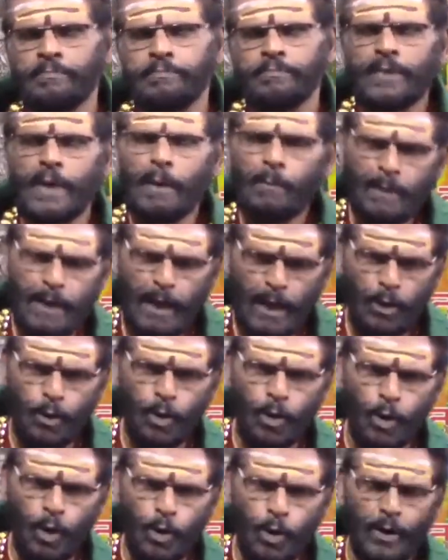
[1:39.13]
நம்
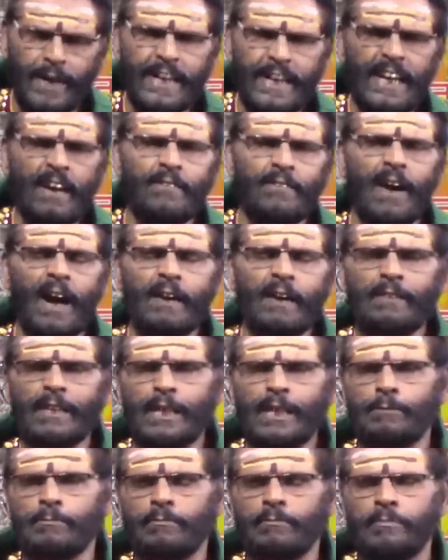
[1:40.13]
எல்லோருடைய
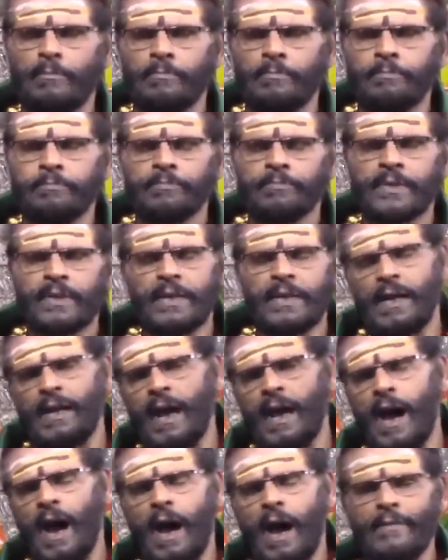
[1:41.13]
வாழ்விலும்
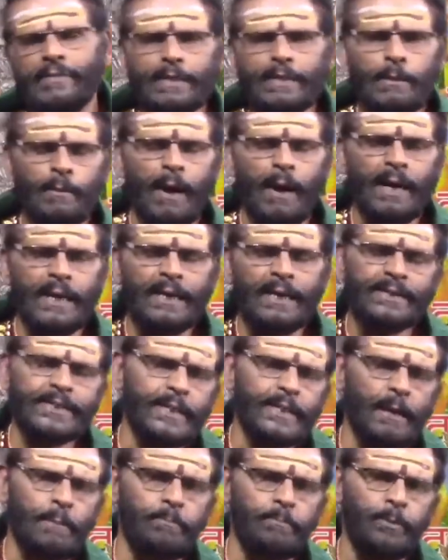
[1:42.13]
எல்லா விதமான
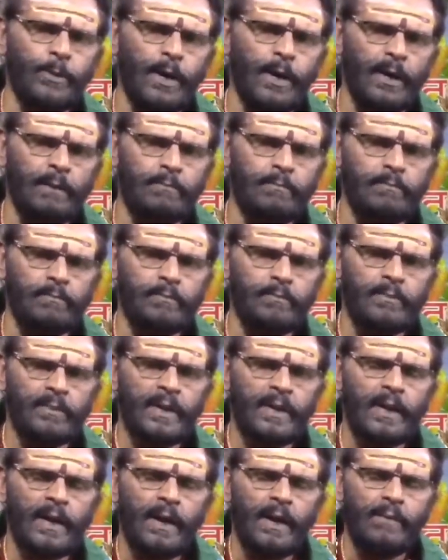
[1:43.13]
சிறப்புகளும்
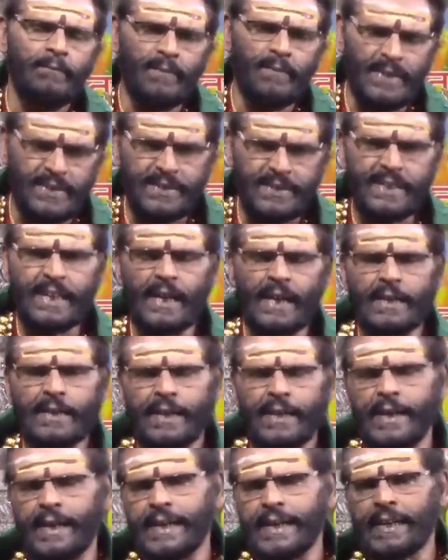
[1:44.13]

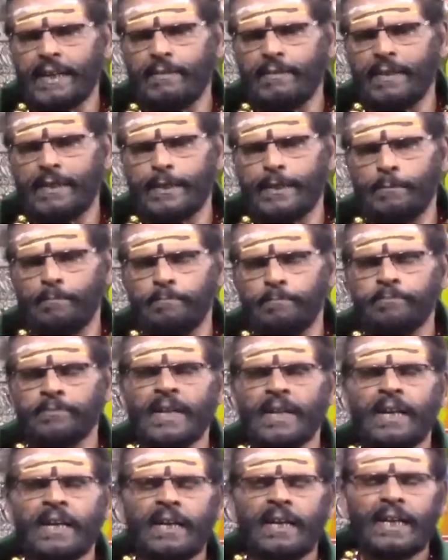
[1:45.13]
வெற்றிகளும் கிடைக்க வேண்டும்
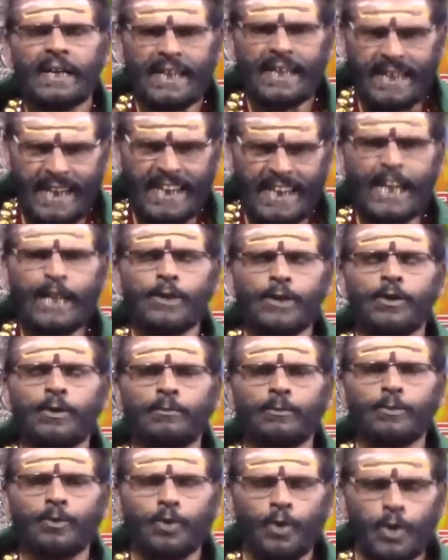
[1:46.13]

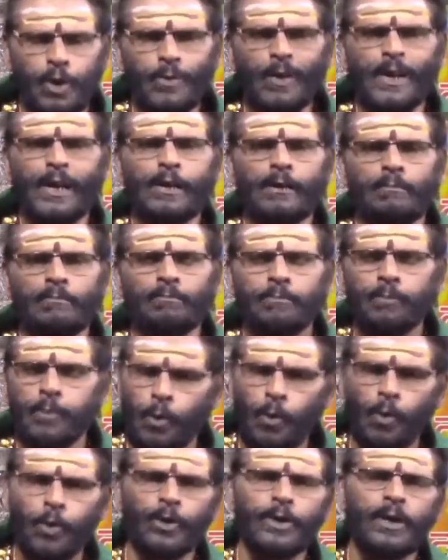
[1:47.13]
இறையருளும் குருவருளும்
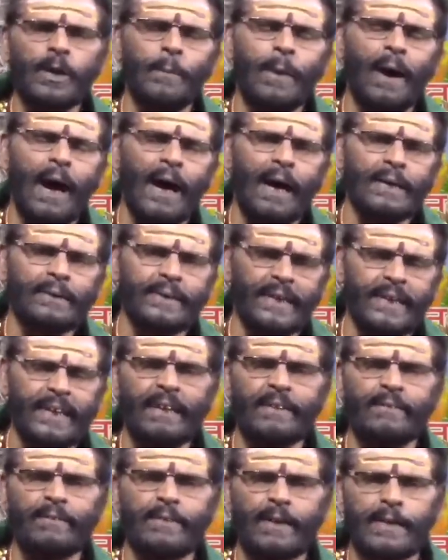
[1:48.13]
பூர்ணமாக
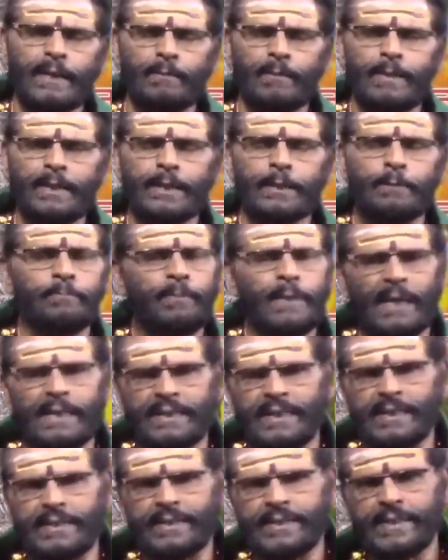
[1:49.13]
நிறைய வேண்டும் என்று
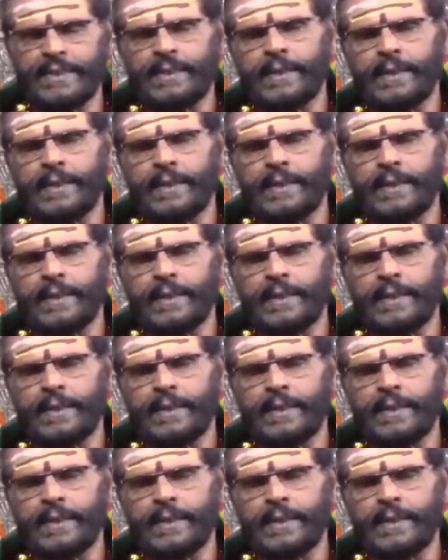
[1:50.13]
பிரார்த்தித்து